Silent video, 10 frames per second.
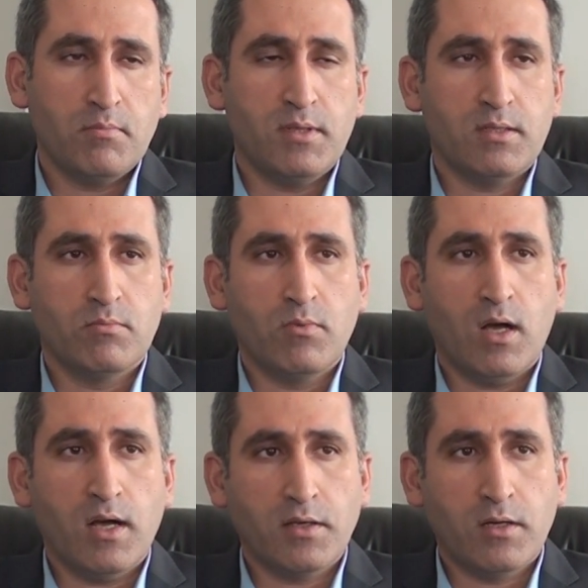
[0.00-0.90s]
Biz
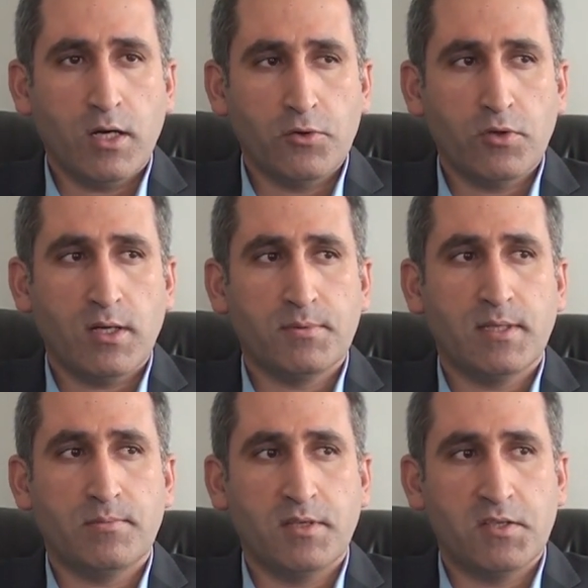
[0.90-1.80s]
hangi kanun
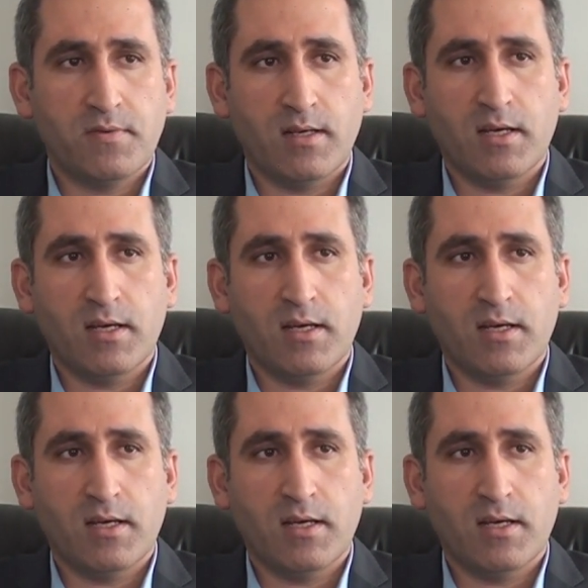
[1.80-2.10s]
kapsamında işveren